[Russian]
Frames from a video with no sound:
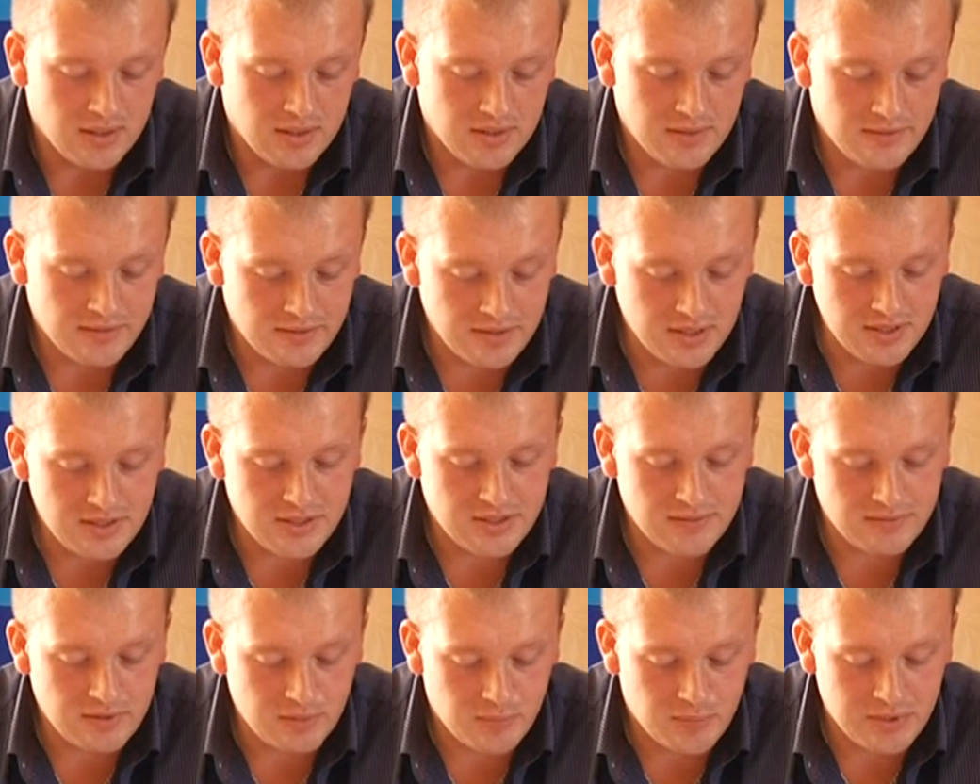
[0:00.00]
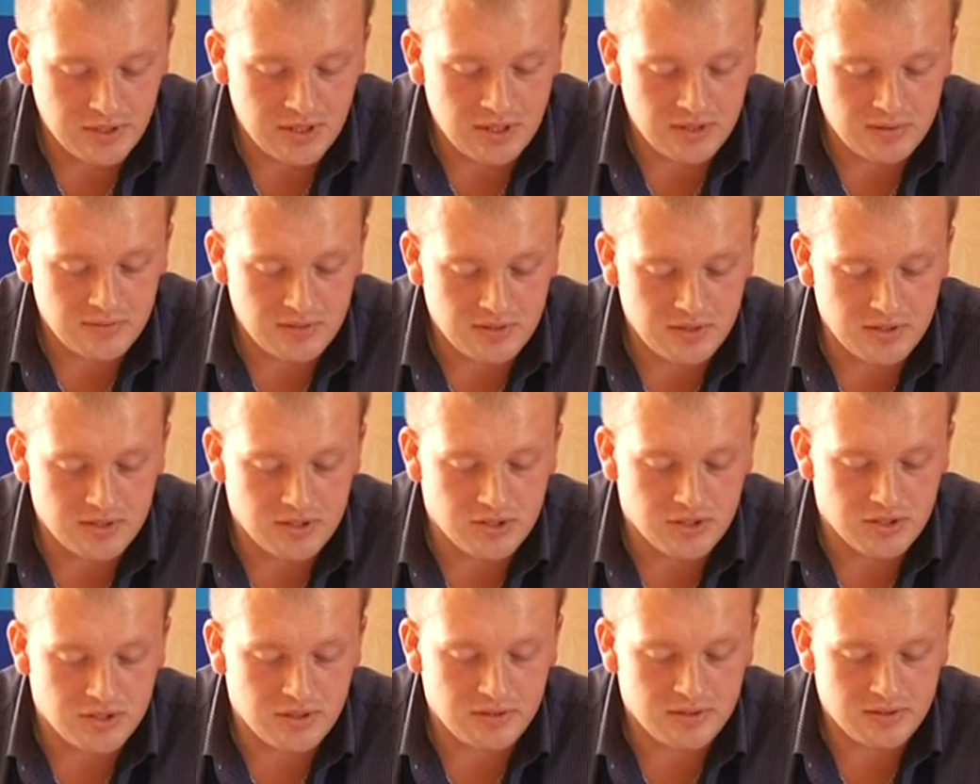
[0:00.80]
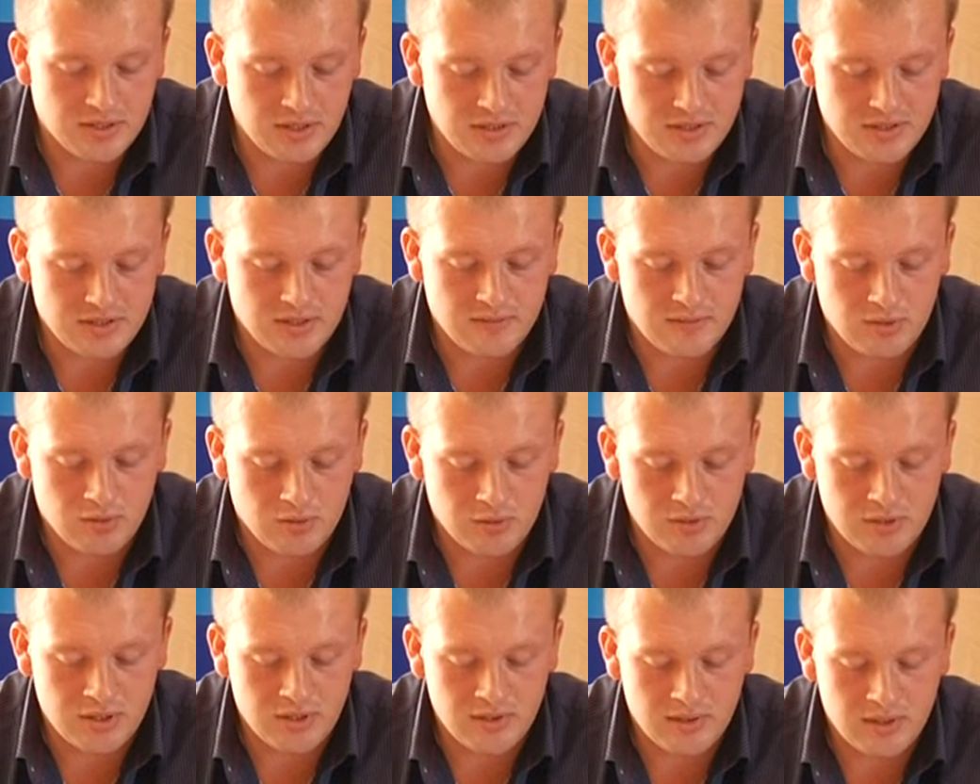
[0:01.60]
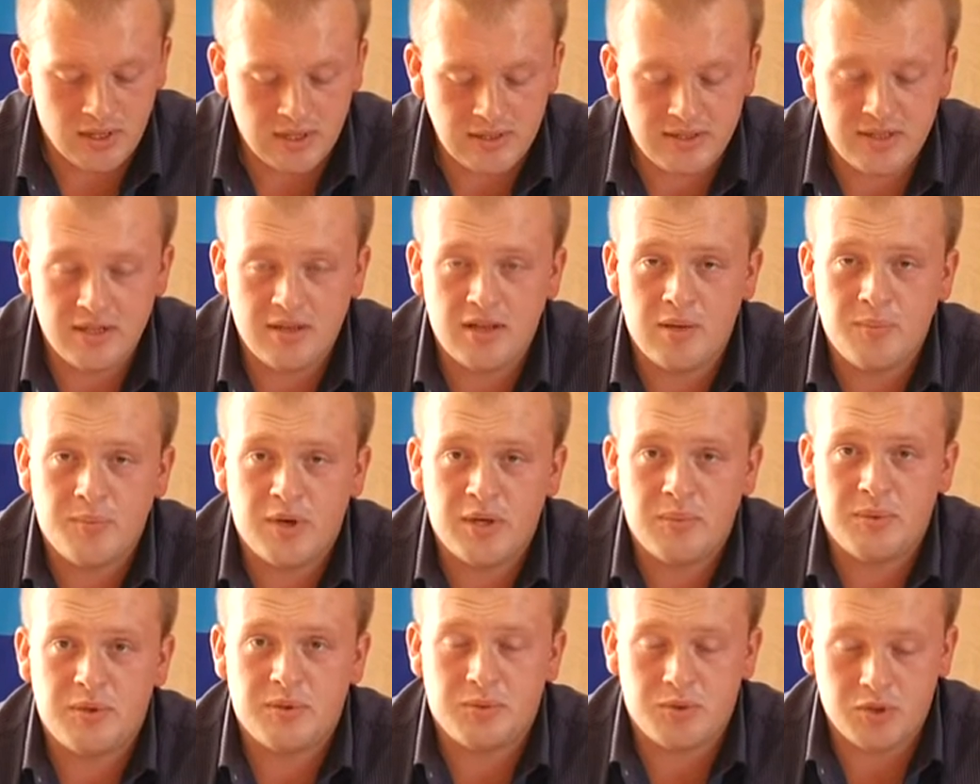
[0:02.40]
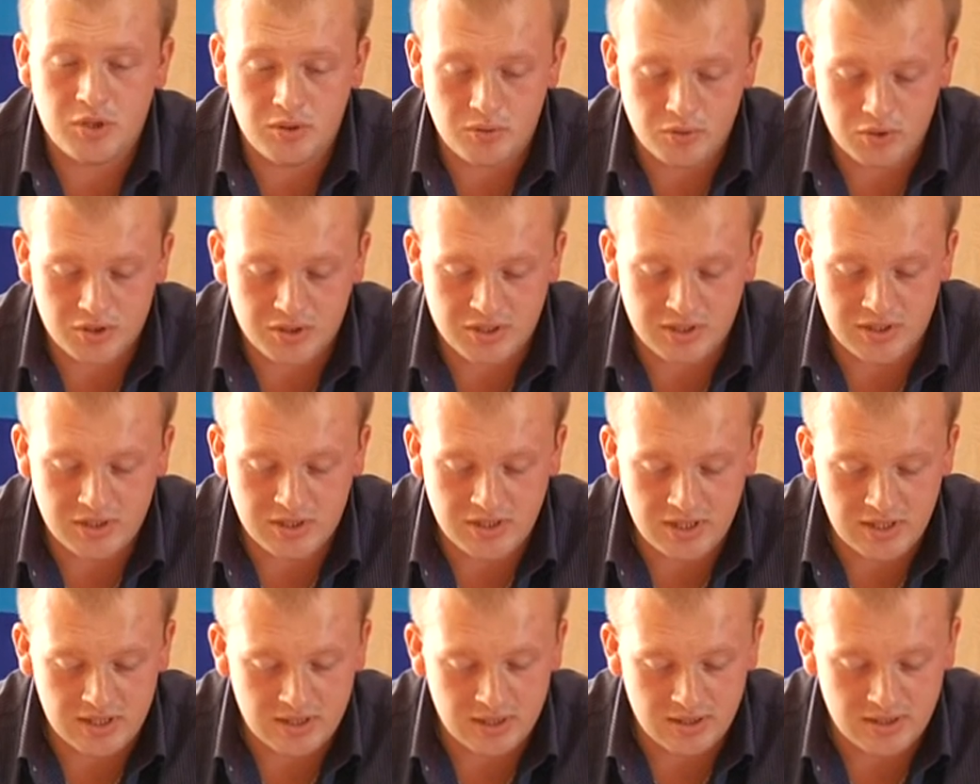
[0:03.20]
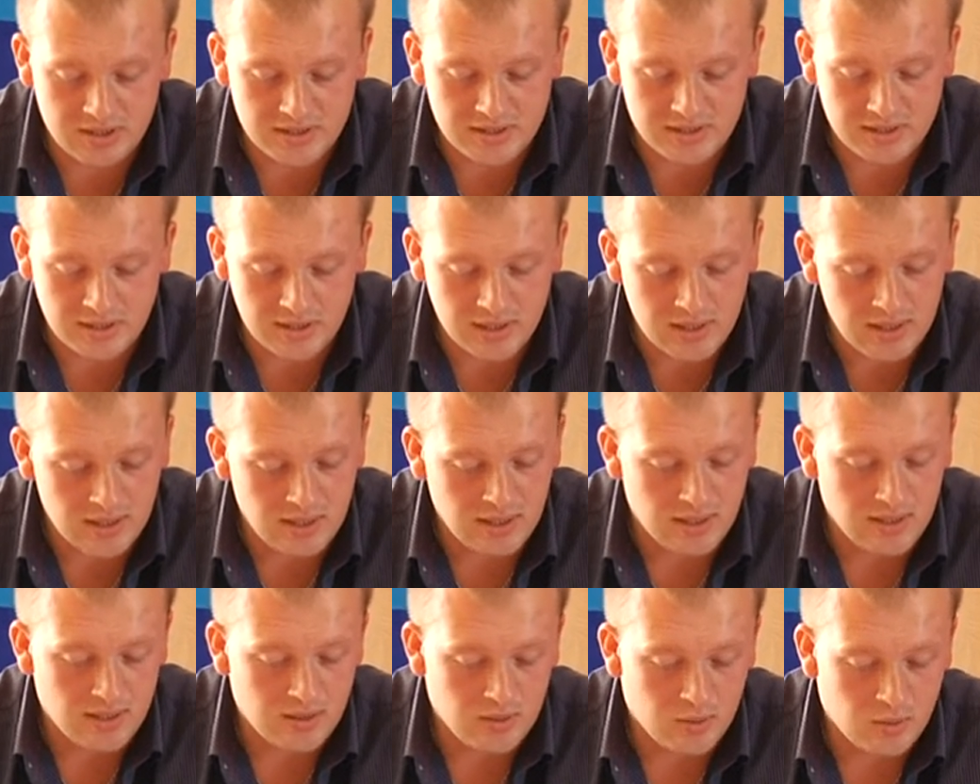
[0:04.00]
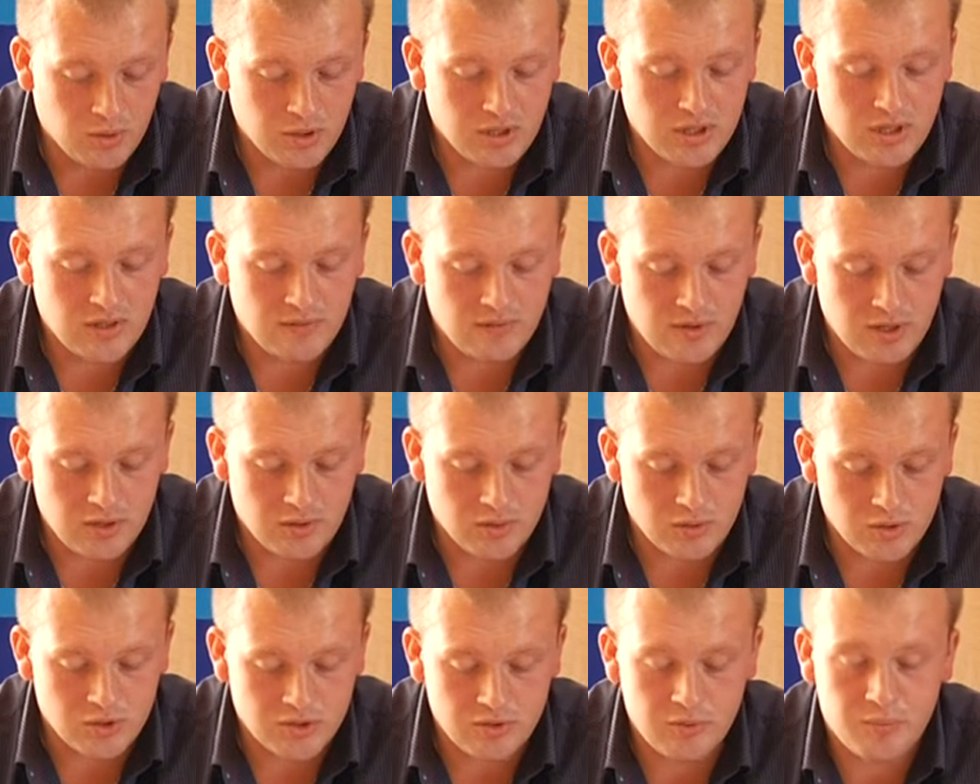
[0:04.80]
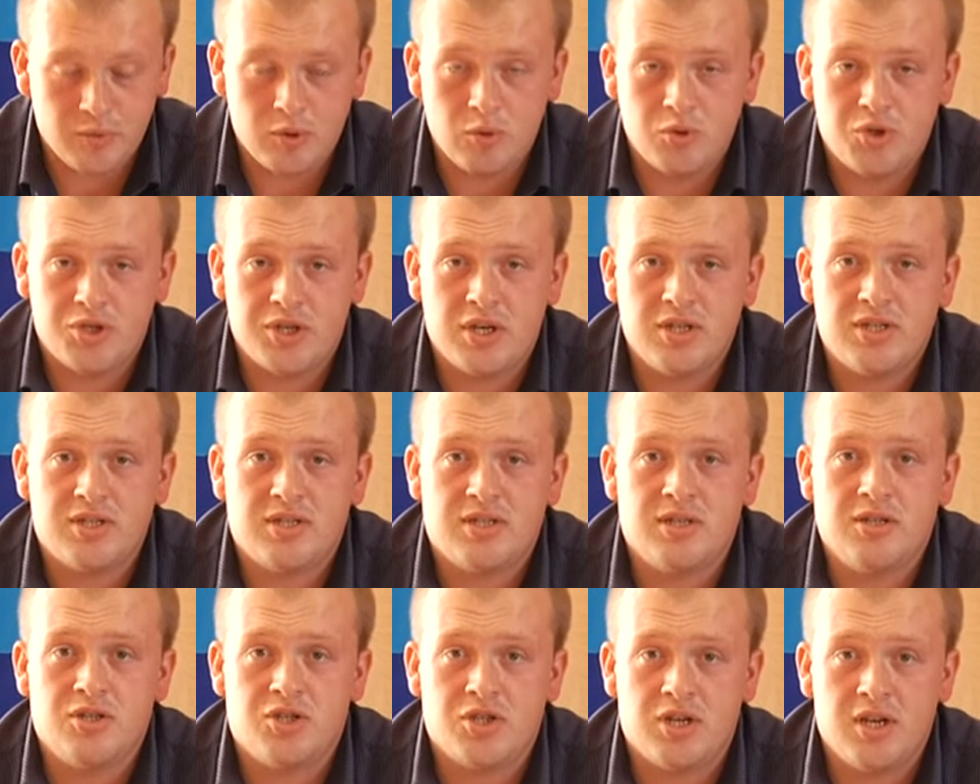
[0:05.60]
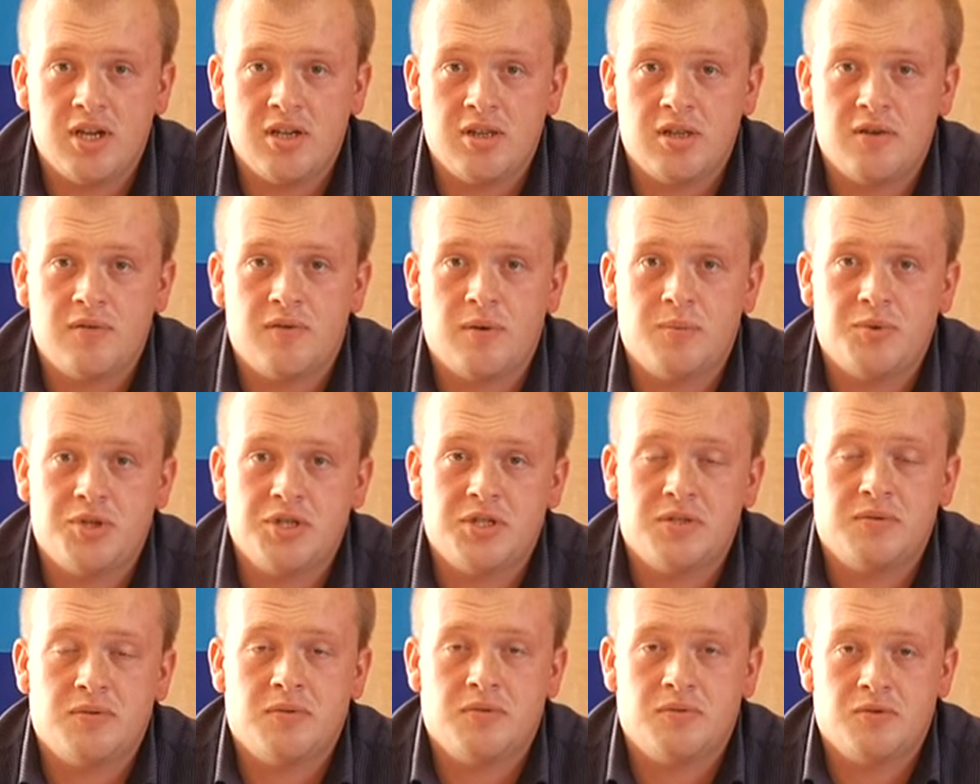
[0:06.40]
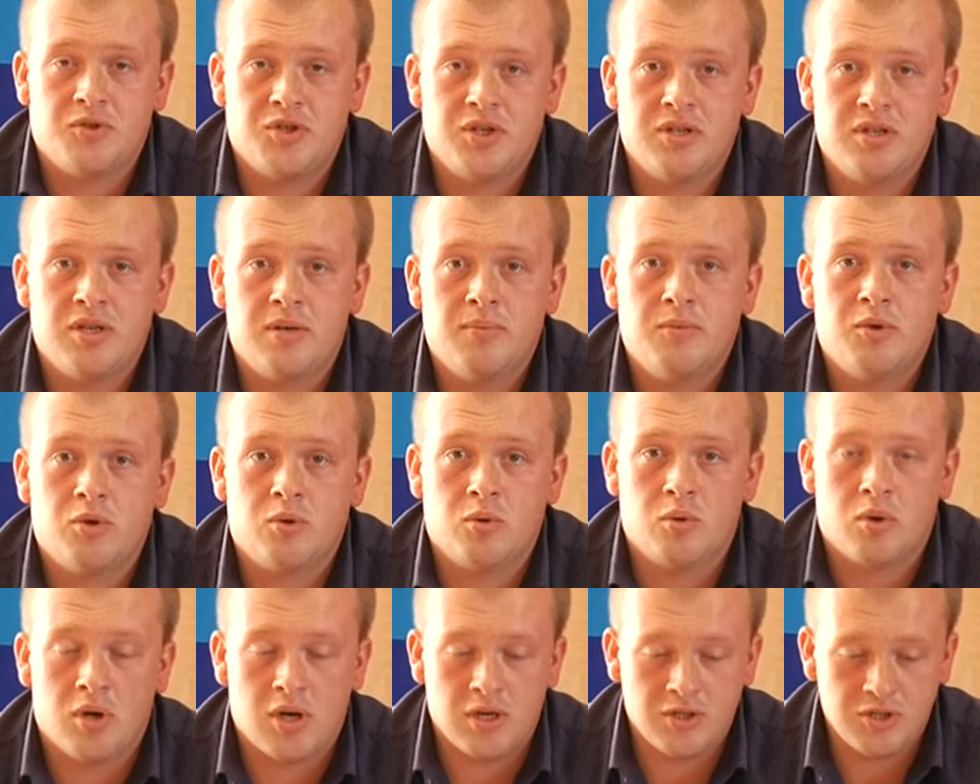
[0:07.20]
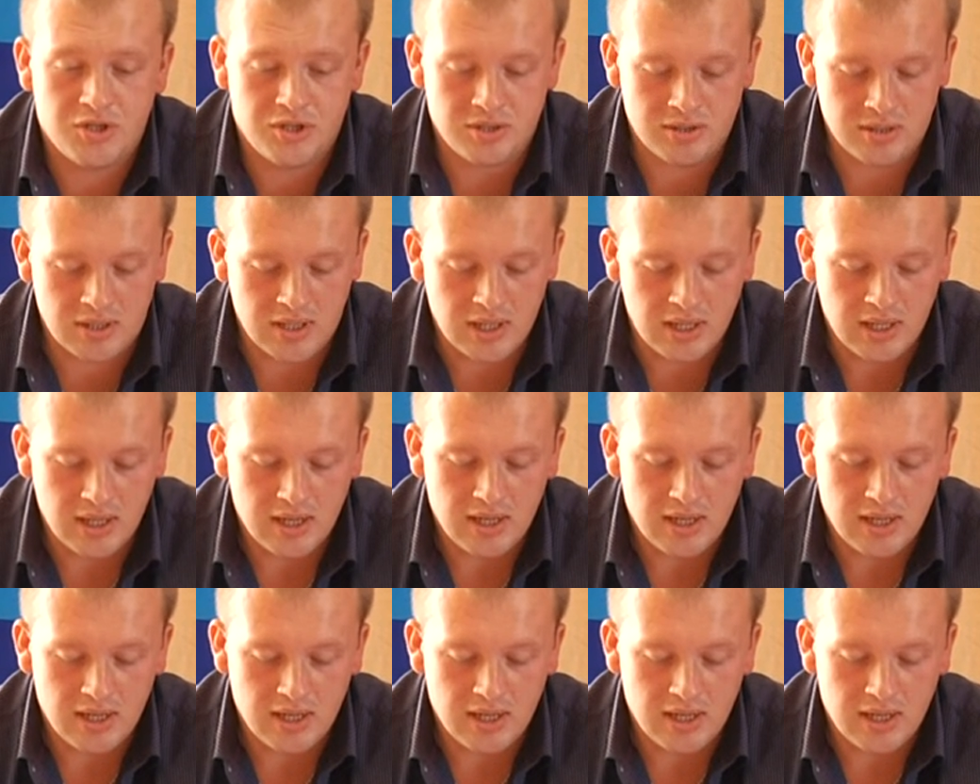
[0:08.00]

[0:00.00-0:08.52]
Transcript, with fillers: 19 апреля 2019 года отделом по обеспечению жизнедеятельности – города Вахрушева при участии членов общественного движения «Мир Луганщины»,